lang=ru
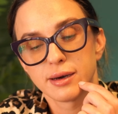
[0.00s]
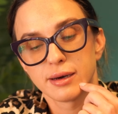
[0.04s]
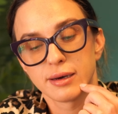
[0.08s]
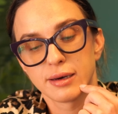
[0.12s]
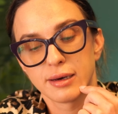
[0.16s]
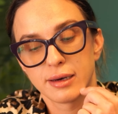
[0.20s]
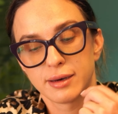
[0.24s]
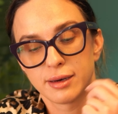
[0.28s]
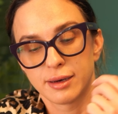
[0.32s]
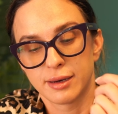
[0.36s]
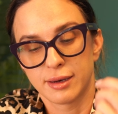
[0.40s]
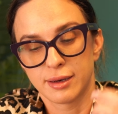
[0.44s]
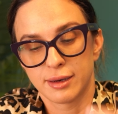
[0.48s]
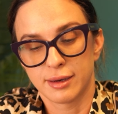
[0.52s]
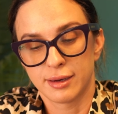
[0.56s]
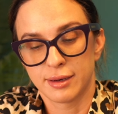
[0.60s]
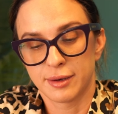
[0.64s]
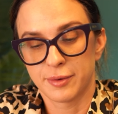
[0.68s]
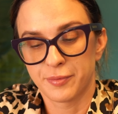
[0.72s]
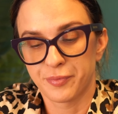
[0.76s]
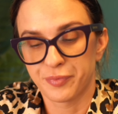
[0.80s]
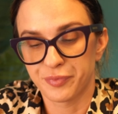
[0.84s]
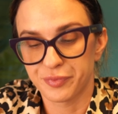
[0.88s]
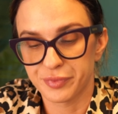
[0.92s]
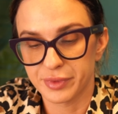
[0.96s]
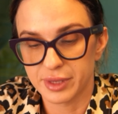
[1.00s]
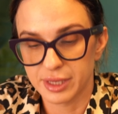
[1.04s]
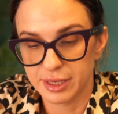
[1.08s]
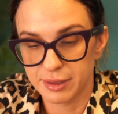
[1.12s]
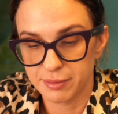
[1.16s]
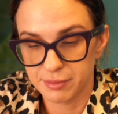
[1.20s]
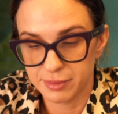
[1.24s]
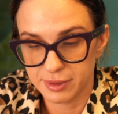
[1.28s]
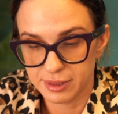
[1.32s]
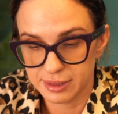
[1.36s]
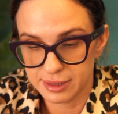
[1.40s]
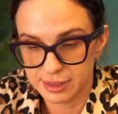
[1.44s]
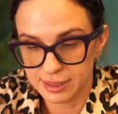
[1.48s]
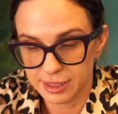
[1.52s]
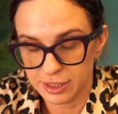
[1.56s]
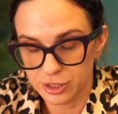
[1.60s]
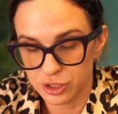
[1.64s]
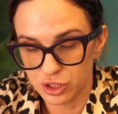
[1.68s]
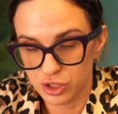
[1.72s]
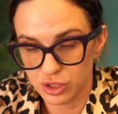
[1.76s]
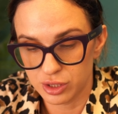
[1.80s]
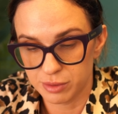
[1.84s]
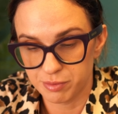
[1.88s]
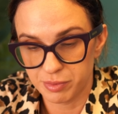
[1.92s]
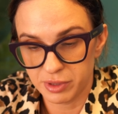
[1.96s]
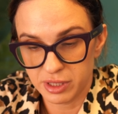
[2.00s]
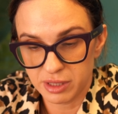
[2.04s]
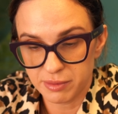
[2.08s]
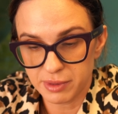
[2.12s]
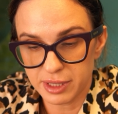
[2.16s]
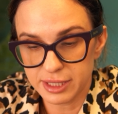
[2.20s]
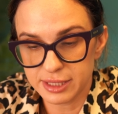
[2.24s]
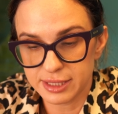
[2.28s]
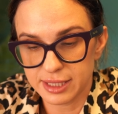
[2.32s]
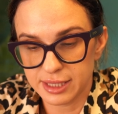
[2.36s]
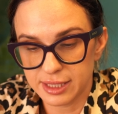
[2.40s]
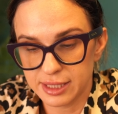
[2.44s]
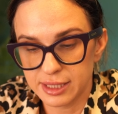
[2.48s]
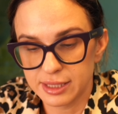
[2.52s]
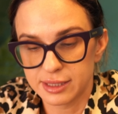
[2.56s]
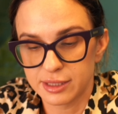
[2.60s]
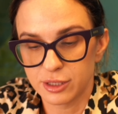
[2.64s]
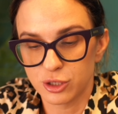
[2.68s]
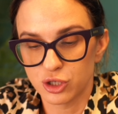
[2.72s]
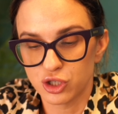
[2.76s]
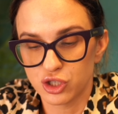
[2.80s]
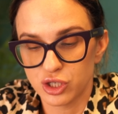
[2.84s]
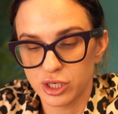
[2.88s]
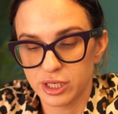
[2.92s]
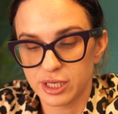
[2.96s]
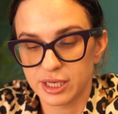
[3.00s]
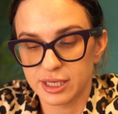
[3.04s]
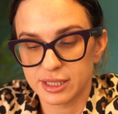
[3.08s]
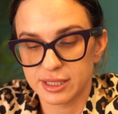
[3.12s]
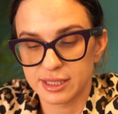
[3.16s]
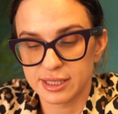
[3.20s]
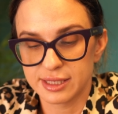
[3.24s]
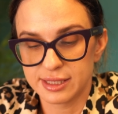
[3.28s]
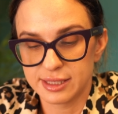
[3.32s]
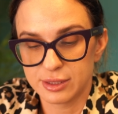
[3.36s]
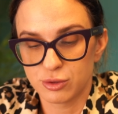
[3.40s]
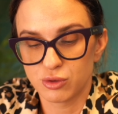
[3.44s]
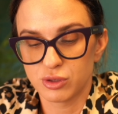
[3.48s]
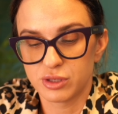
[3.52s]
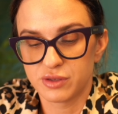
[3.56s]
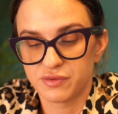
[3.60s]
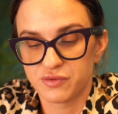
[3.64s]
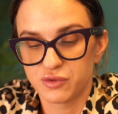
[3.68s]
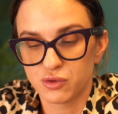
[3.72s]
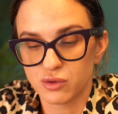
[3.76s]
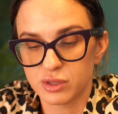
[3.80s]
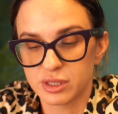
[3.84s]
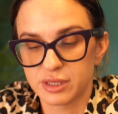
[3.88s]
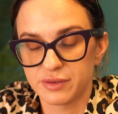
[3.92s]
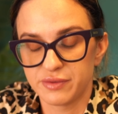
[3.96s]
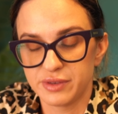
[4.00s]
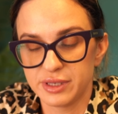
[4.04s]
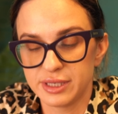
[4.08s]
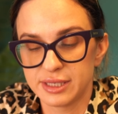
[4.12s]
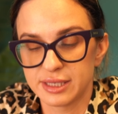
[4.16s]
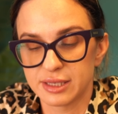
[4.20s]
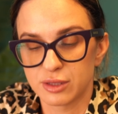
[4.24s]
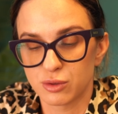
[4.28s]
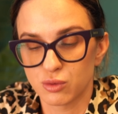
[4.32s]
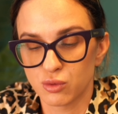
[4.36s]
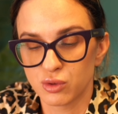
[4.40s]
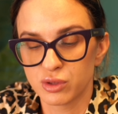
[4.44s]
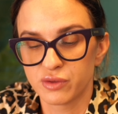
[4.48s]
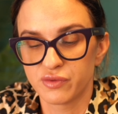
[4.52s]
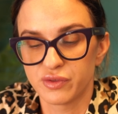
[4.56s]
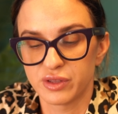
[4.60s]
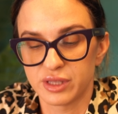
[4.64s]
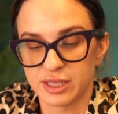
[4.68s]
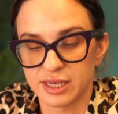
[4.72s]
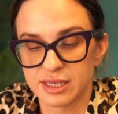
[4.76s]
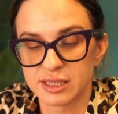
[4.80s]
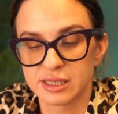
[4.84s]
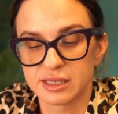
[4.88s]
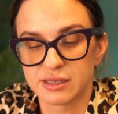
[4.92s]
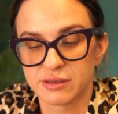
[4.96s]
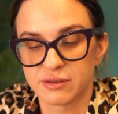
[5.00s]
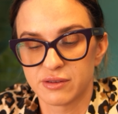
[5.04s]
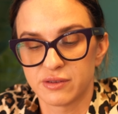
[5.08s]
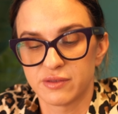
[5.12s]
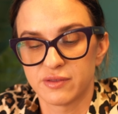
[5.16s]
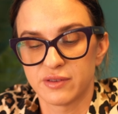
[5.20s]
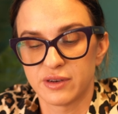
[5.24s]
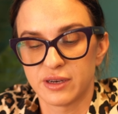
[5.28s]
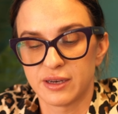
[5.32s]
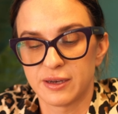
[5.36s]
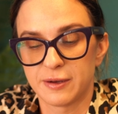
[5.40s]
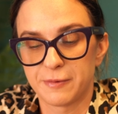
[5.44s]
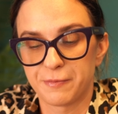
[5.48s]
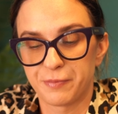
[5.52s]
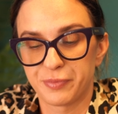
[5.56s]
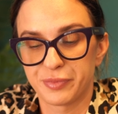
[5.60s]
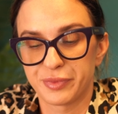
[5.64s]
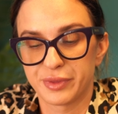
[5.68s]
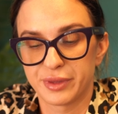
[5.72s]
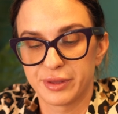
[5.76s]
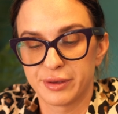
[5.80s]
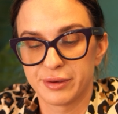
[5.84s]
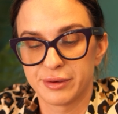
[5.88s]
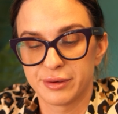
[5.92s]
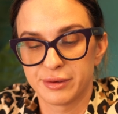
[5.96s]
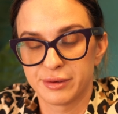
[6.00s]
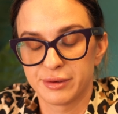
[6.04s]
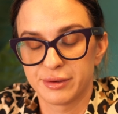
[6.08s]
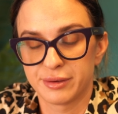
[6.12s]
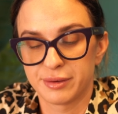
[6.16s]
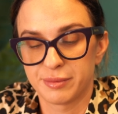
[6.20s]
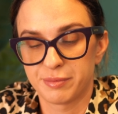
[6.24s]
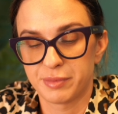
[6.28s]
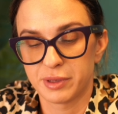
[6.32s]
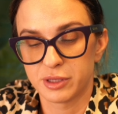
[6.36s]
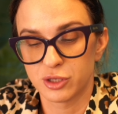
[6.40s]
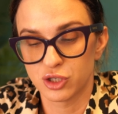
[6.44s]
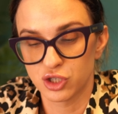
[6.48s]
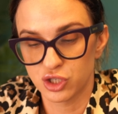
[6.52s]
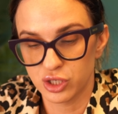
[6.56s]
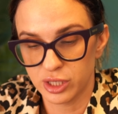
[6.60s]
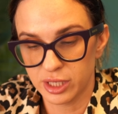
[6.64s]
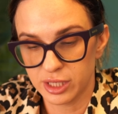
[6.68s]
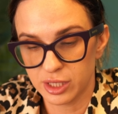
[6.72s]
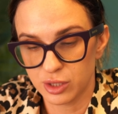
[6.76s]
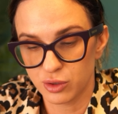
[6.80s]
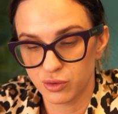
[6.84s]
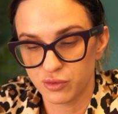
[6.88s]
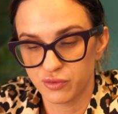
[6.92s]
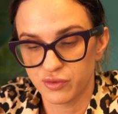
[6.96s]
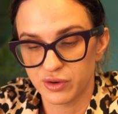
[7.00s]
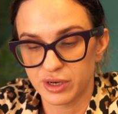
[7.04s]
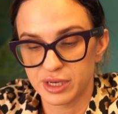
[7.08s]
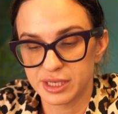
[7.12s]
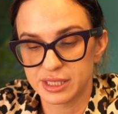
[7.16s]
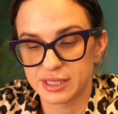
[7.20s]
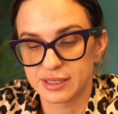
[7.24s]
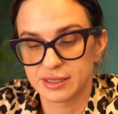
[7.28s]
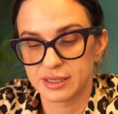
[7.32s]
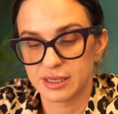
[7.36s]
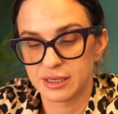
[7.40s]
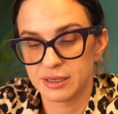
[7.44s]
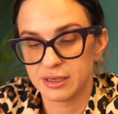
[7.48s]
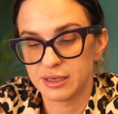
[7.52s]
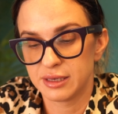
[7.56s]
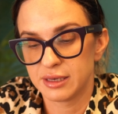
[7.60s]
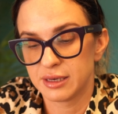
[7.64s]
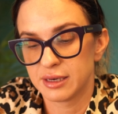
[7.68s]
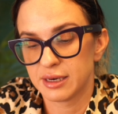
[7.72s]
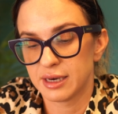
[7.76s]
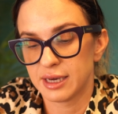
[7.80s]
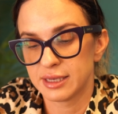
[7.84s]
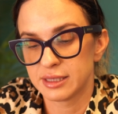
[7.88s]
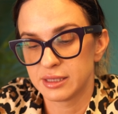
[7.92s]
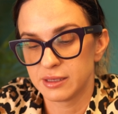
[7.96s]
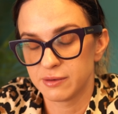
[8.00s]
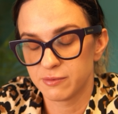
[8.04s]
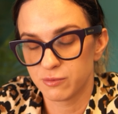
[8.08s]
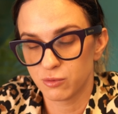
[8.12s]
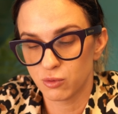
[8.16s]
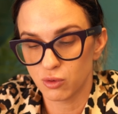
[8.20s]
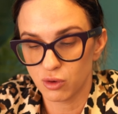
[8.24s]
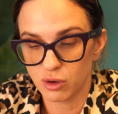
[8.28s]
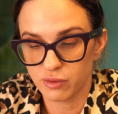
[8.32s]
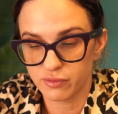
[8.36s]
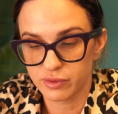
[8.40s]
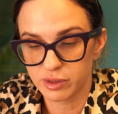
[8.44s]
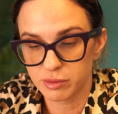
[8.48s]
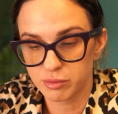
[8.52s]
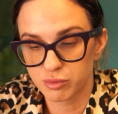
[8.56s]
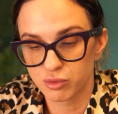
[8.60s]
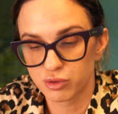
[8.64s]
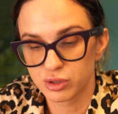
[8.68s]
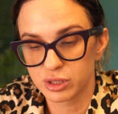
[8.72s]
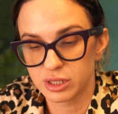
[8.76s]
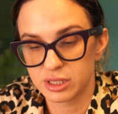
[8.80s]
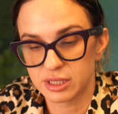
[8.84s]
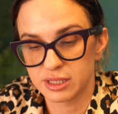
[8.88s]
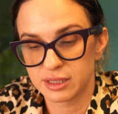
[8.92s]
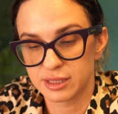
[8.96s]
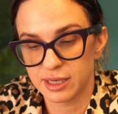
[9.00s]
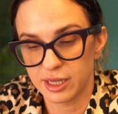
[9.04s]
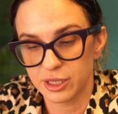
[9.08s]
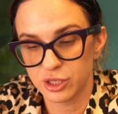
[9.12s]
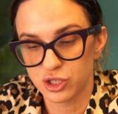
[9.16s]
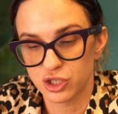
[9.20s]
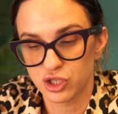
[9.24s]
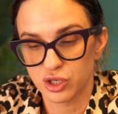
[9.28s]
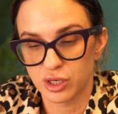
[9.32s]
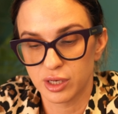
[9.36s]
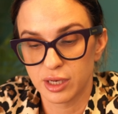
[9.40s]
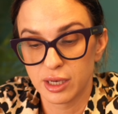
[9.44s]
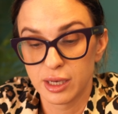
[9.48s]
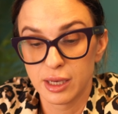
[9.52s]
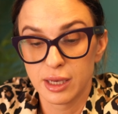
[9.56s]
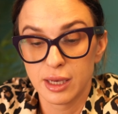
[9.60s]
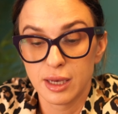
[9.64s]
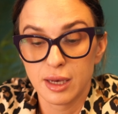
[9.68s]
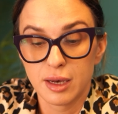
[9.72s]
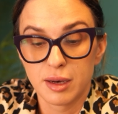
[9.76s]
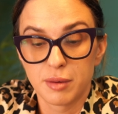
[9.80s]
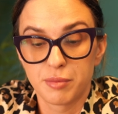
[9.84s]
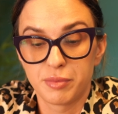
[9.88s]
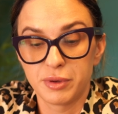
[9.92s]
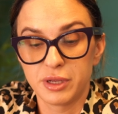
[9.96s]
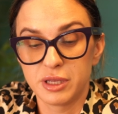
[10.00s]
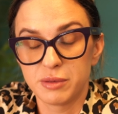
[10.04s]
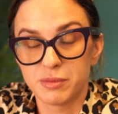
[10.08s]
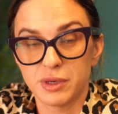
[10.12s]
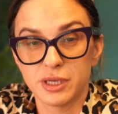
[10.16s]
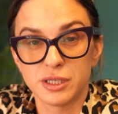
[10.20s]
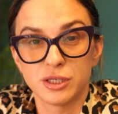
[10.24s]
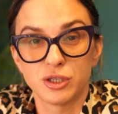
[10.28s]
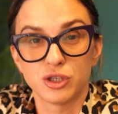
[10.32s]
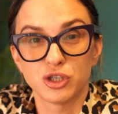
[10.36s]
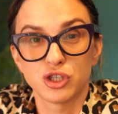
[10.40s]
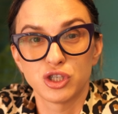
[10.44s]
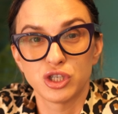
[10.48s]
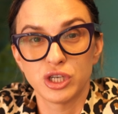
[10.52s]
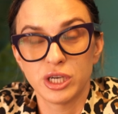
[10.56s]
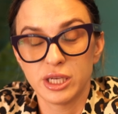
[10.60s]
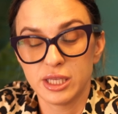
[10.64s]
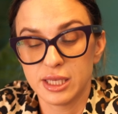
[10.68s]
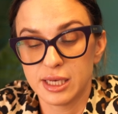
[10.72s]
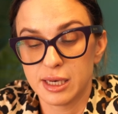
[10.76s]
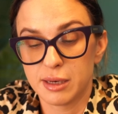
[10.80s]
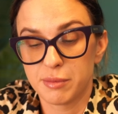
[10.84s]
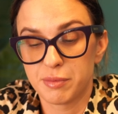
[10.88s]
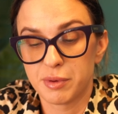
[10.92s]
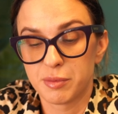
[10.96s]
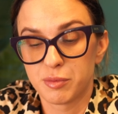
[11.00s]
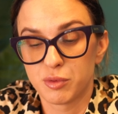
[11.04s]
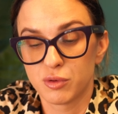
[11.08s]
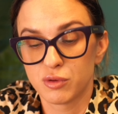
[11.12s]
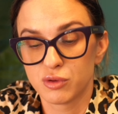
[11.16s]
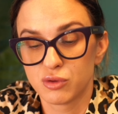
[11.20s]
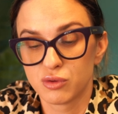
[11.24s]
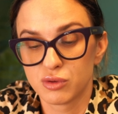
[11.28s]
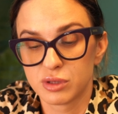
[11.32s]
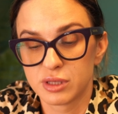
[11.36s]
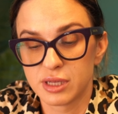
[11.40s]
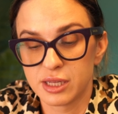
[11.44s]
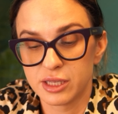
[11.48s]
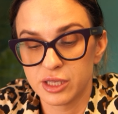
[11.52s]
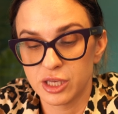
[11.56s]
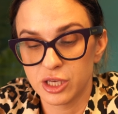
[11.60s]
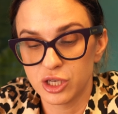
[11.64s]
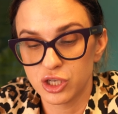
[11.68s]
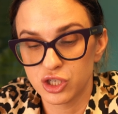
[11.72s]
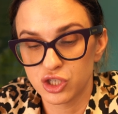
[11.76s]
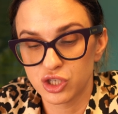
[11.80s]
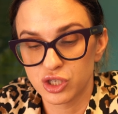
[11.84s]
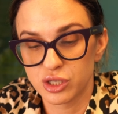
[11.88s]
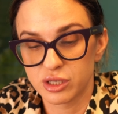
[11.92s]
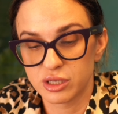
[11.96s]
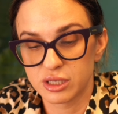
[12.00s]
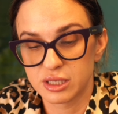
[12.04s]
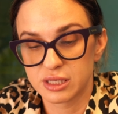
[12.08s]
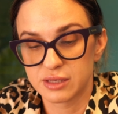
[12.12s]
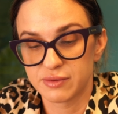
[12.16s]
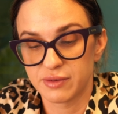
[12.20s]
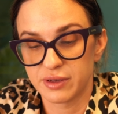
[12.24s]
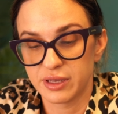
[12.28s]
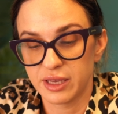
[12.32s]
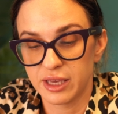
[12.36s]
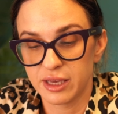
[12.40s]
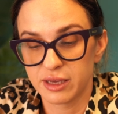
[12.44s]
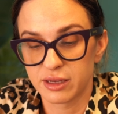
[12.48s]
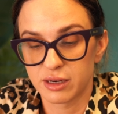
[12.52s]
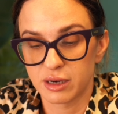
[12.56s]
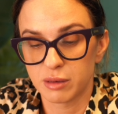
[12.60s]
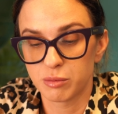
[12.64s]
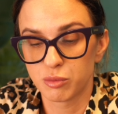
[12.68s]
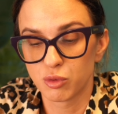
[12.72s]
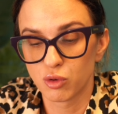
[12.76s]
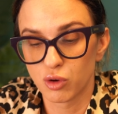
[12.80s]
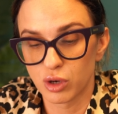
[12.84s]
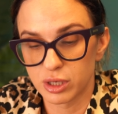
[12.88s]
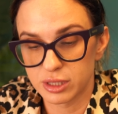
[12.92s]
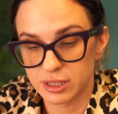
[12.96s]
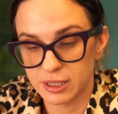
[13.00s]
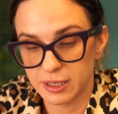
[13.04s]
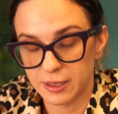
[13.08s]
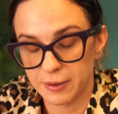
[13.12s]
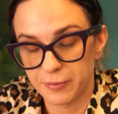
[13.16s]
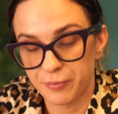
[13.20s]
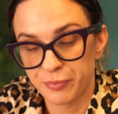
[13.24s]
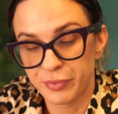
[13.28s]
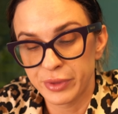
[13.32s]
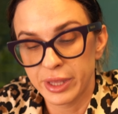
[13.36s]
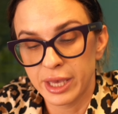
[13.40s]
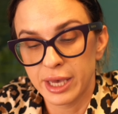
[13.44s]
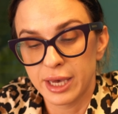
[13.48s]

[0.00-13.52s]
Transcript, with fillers: Эм, значит, принимать какие-то решения относительно, то есть все зависит от финансового э, положения у вас, и от него вы будете дальше принимать решения по поводу дальнейшей своей работы.